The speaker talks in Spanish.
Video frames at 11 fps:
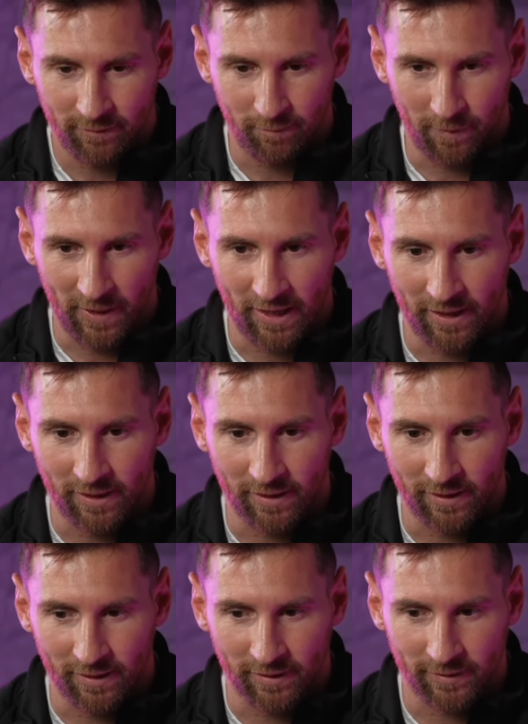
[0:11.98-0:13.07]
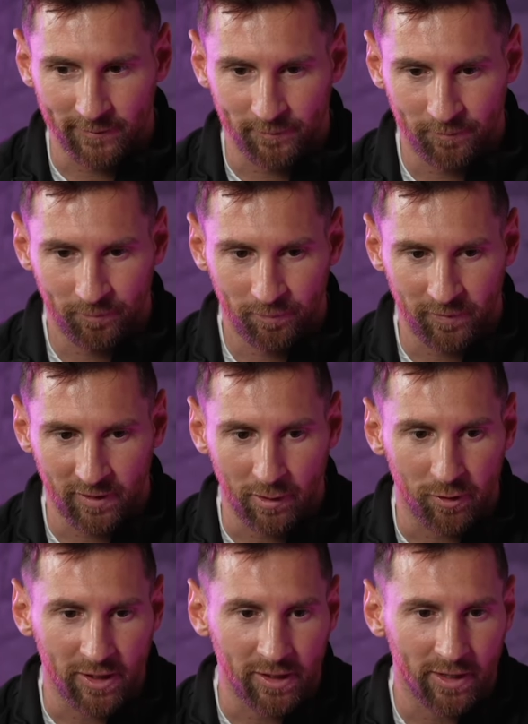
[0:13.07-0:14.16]
de,
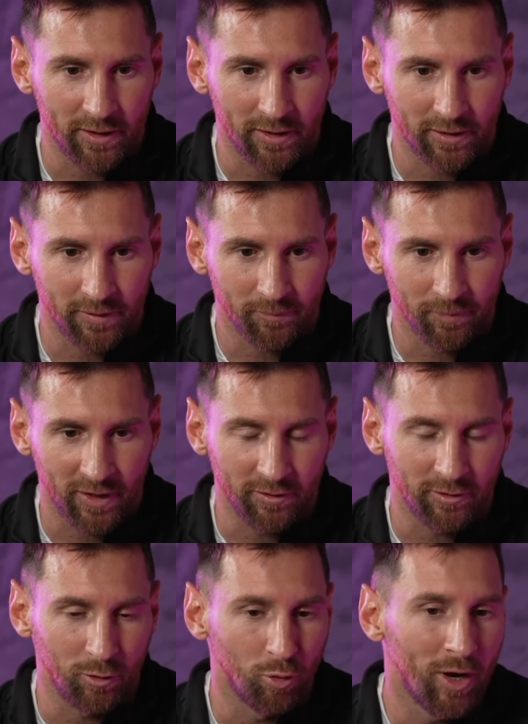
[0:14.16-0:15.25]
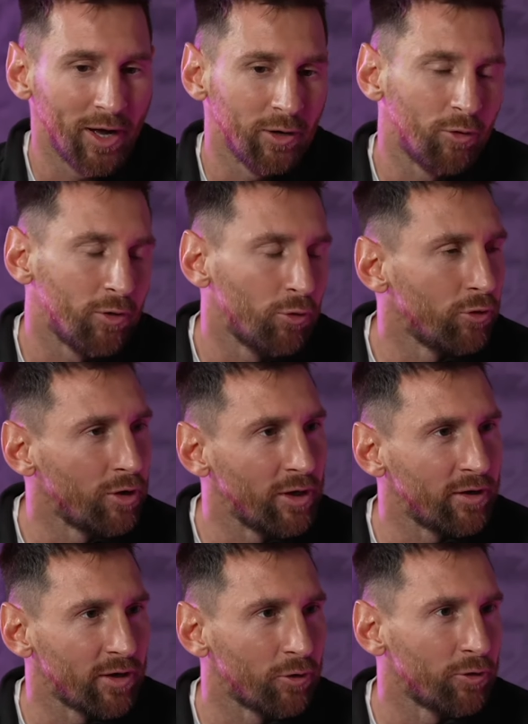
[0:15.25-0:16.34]
venir eh, a, este lugar y cuando uno
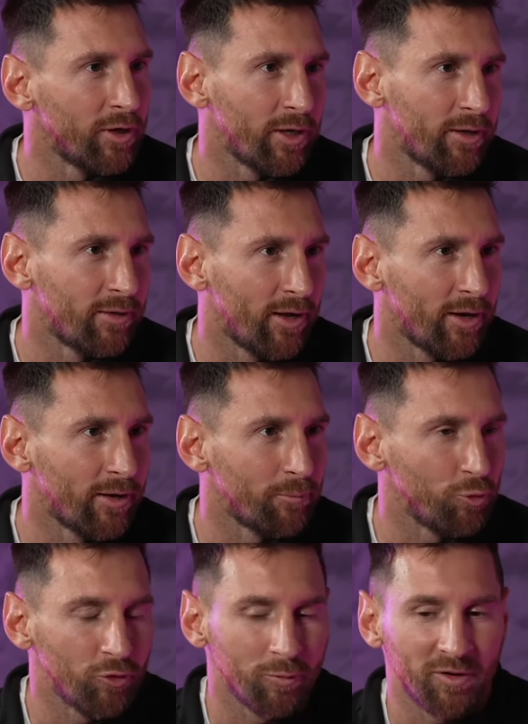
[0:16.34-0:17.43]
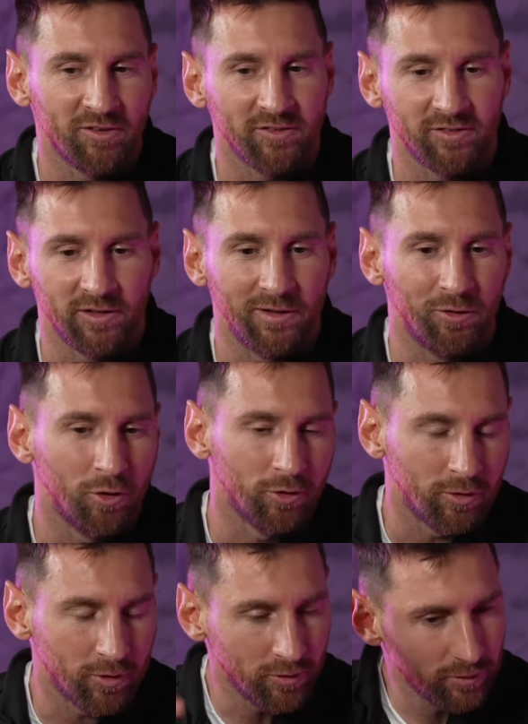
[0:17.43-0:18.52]
elige dónde quiere estar es mucho más fácil
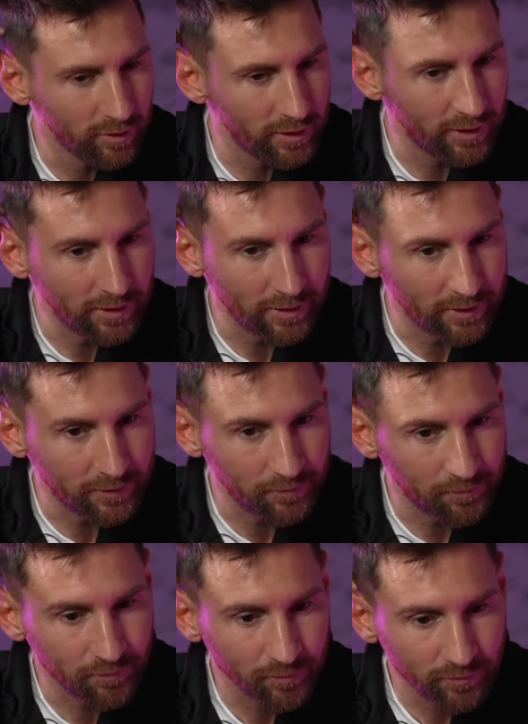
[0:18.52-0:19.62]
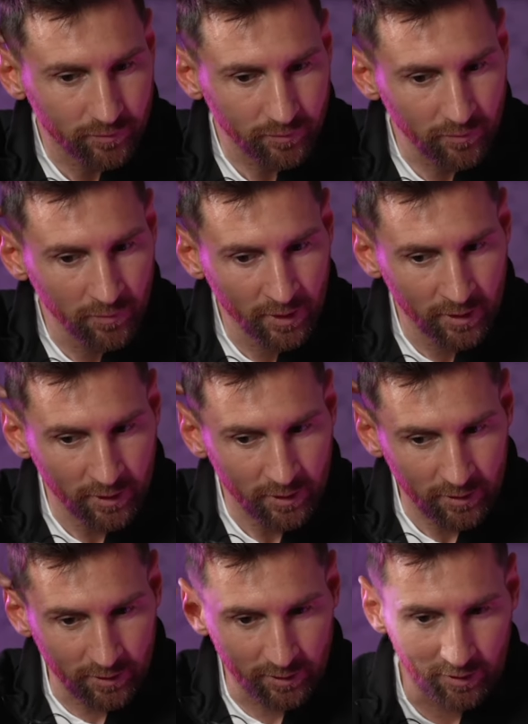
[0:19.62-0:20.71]
todo, ¿no?
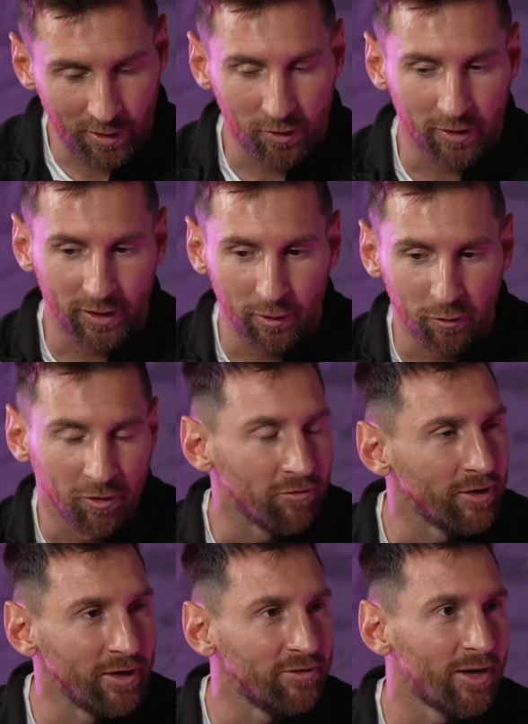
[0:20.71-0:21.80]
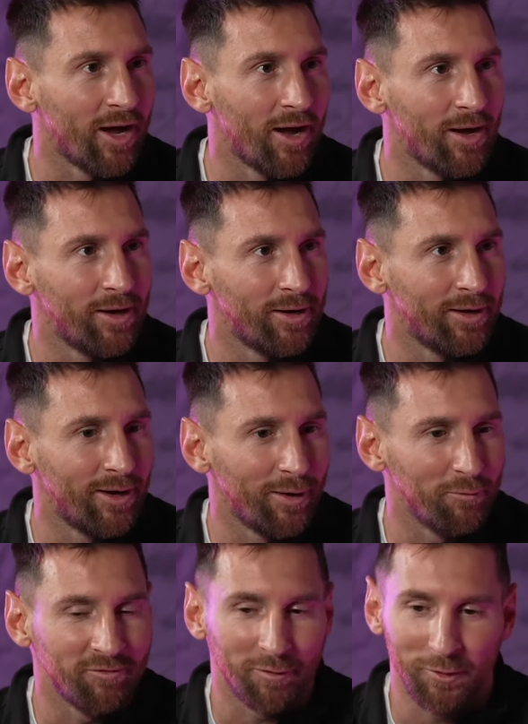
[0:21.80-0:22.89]
la verdad que veo feliz a,
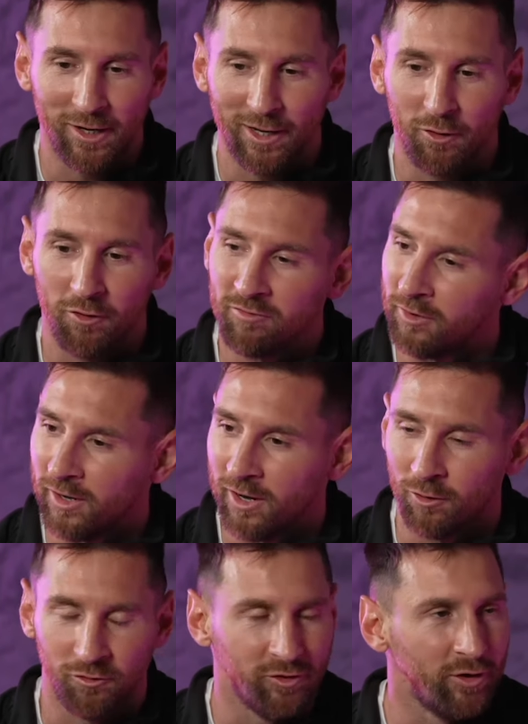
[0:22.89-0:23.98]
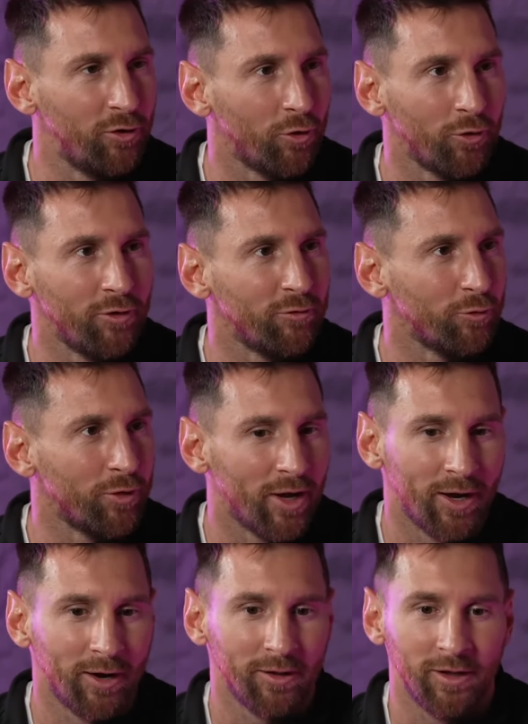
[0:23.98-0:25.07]
mi familia, veo feliz a los chicos,
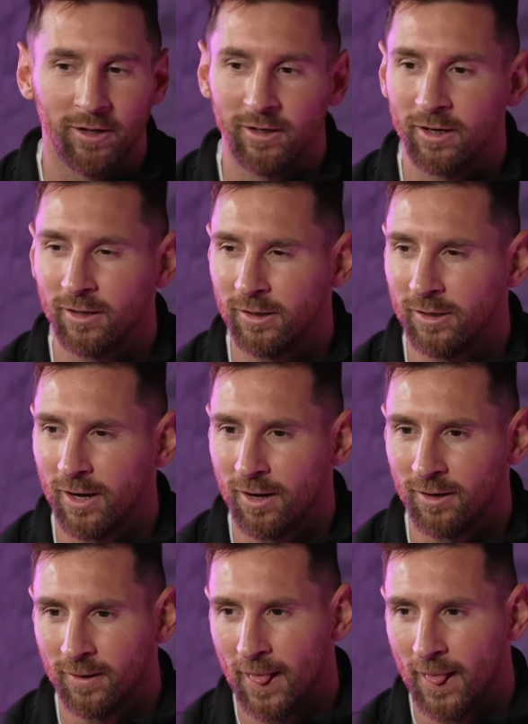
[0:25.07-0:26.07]
disfrutar del día a día